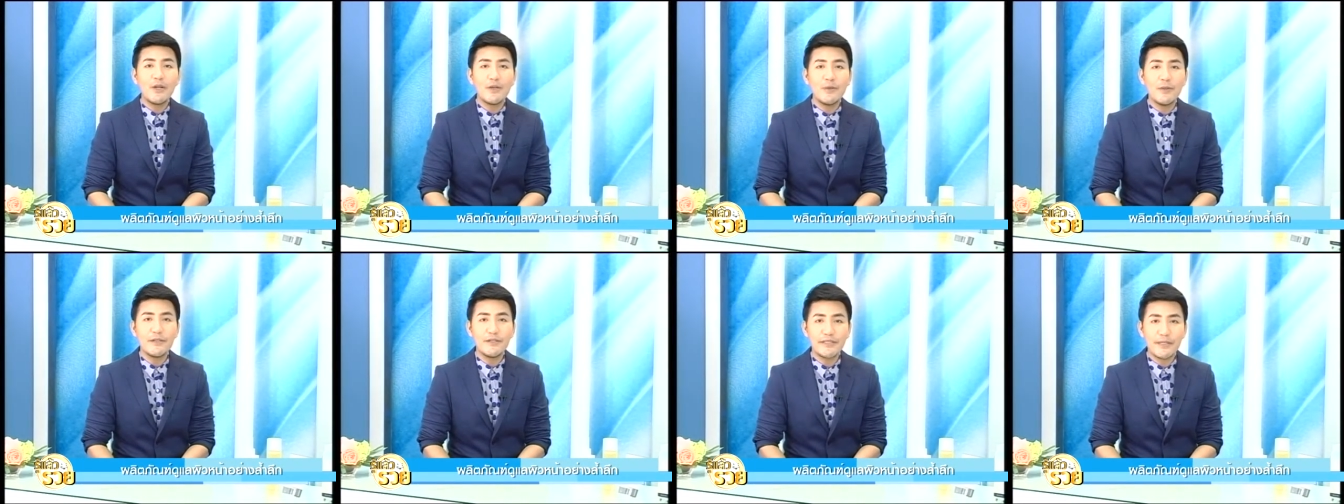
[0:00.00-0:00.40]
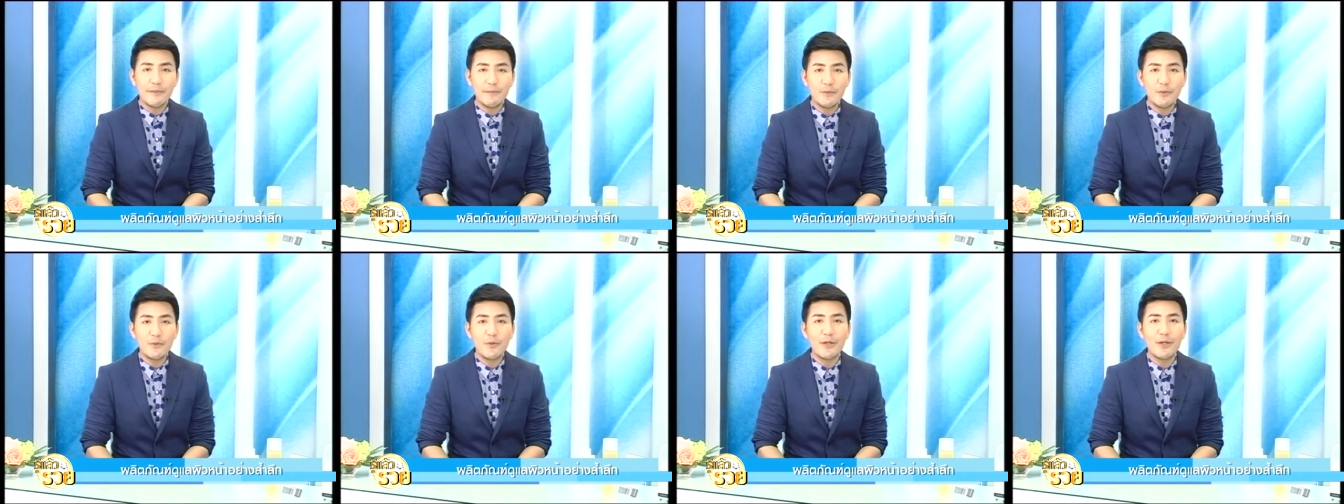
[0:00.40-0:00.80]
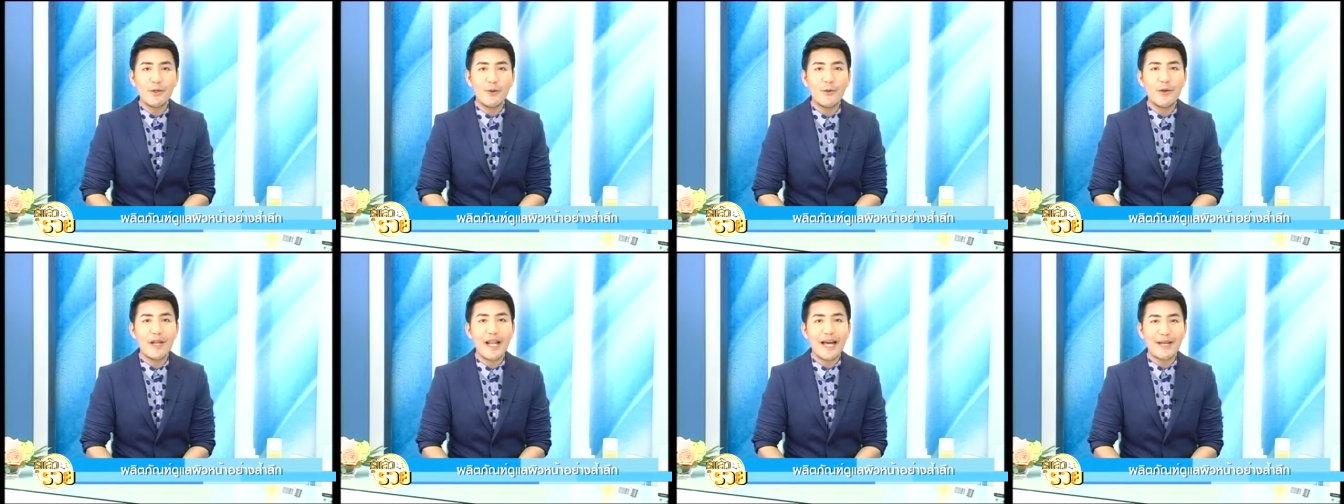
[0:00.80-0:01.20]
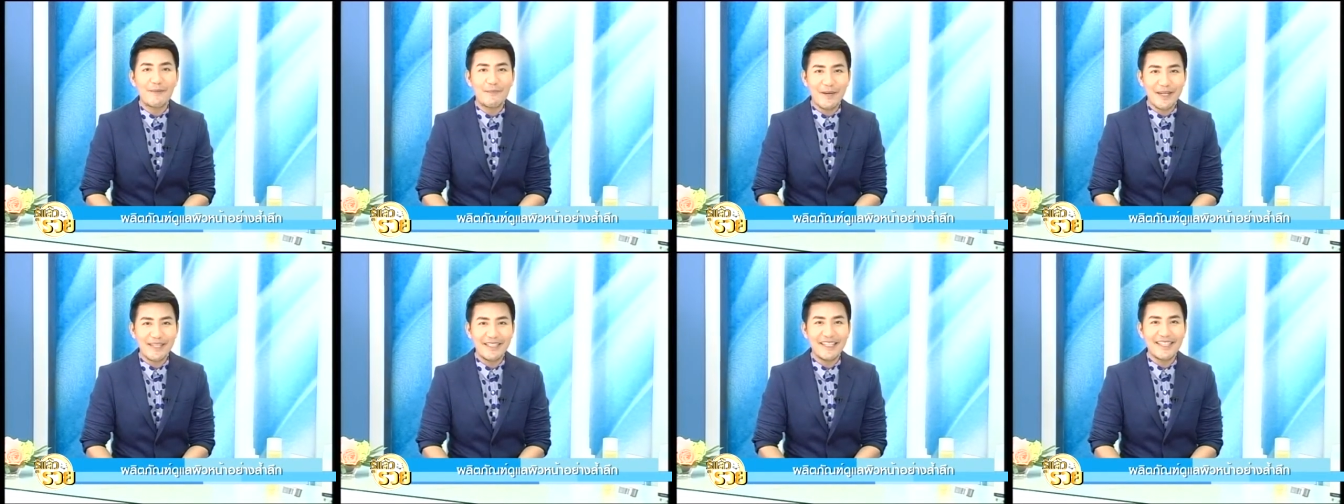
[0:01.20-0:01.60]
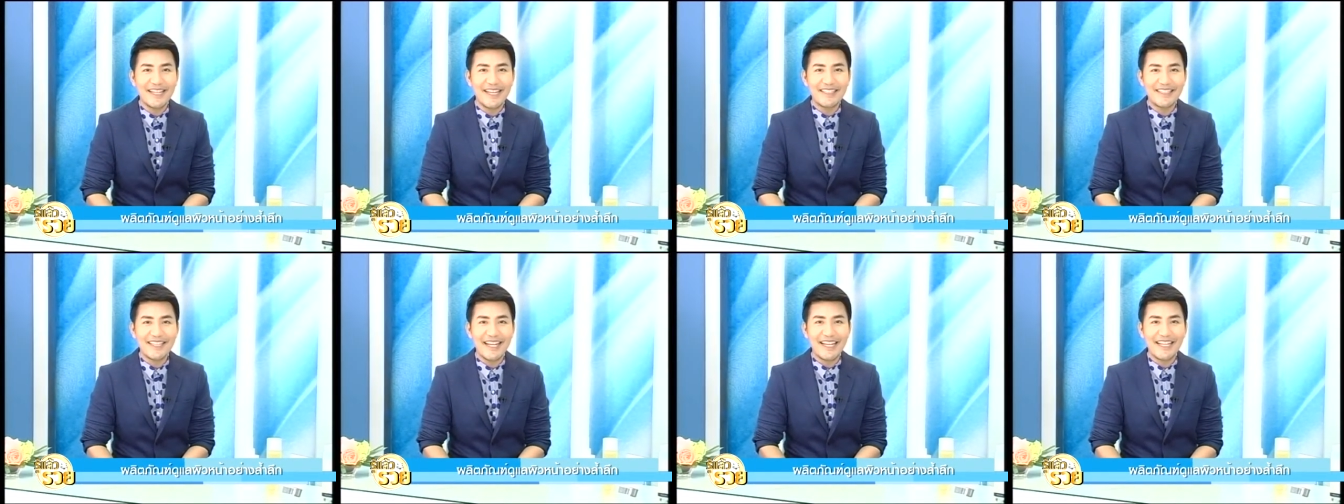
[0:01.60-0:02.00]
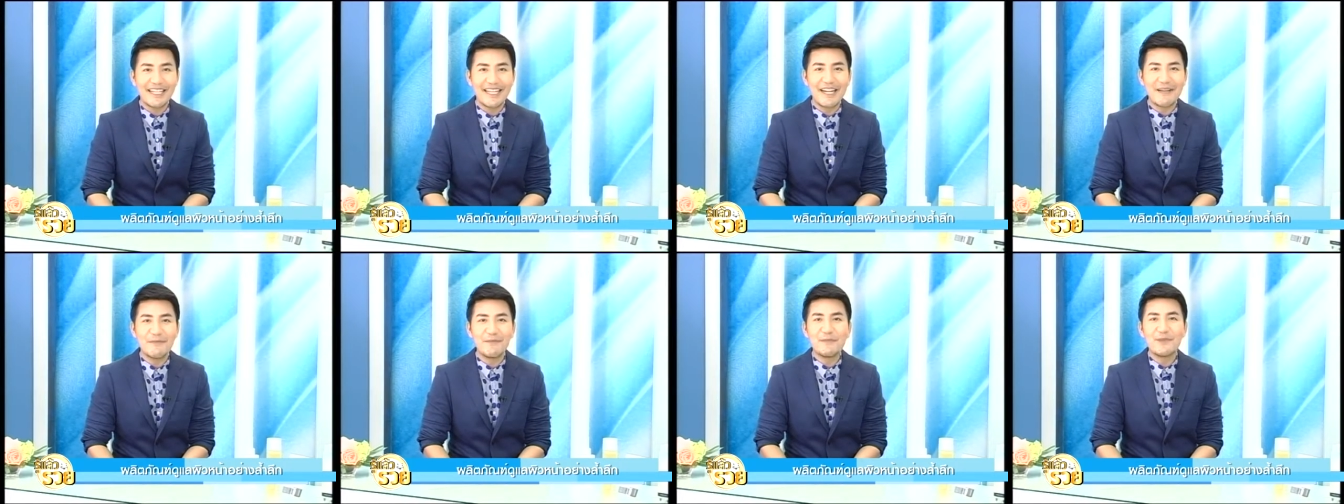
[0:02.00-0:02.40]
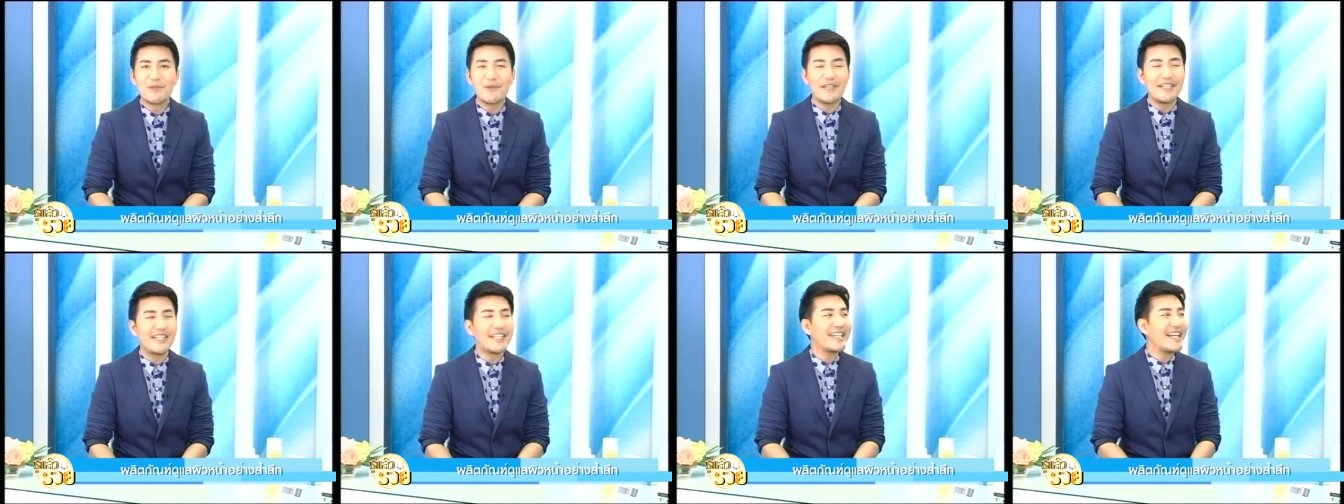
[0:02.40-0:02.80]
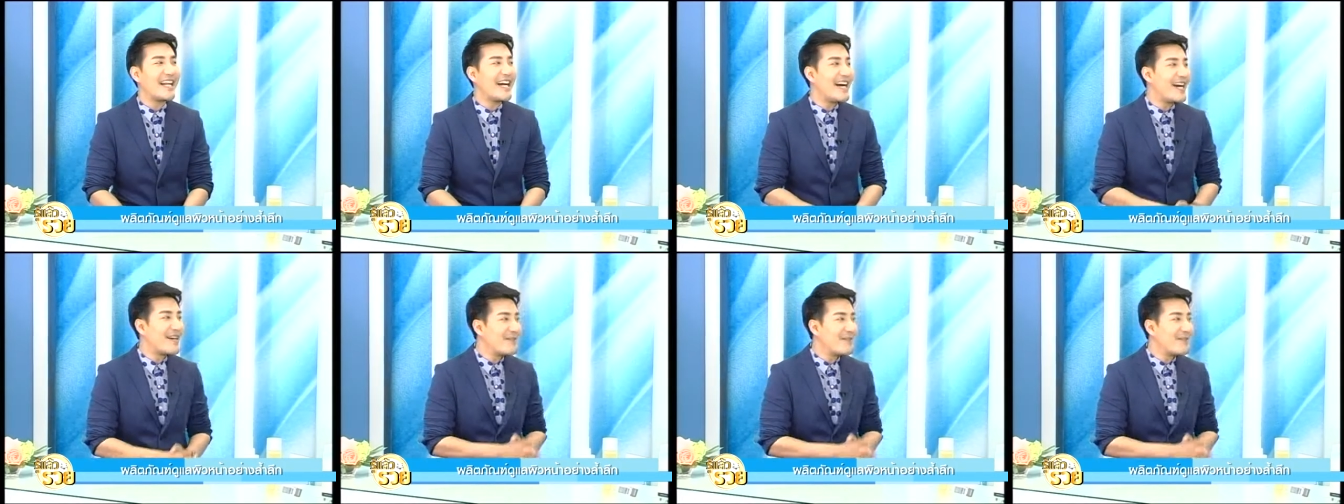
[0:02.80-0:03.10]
คุณสำรวยโอลานพัฒนาชัยครับ สวัสดีครั